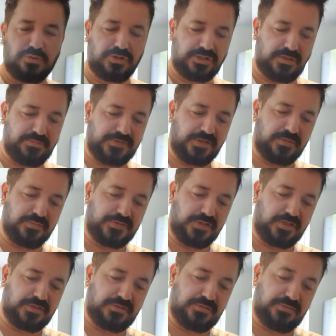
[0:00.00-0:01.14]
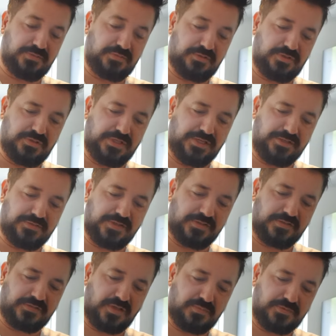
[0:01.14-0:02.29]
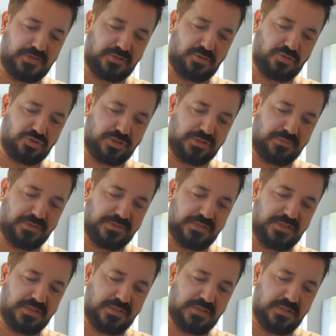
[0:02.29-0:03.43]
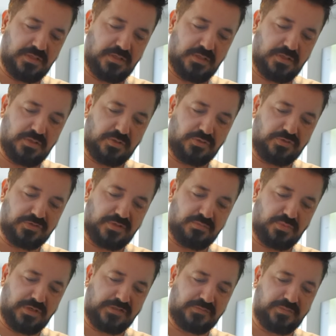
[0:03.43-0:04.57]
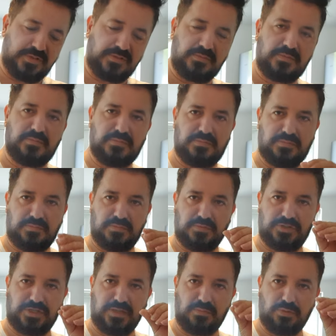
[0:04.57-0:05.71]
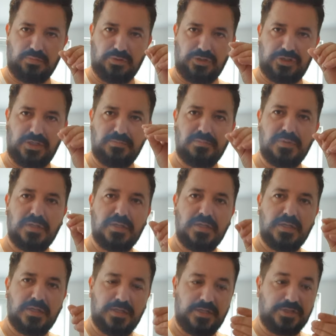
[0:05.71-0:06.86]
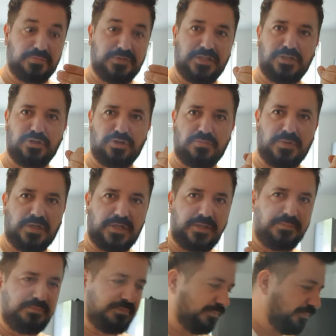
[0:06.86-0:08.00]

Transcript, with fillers: bulayacağım. Sarımsak. Yani taze sarımsak yok şu anda bende. O yüzden bu ezme şeye bulayacağım. Şimdi deniyorum bakayım.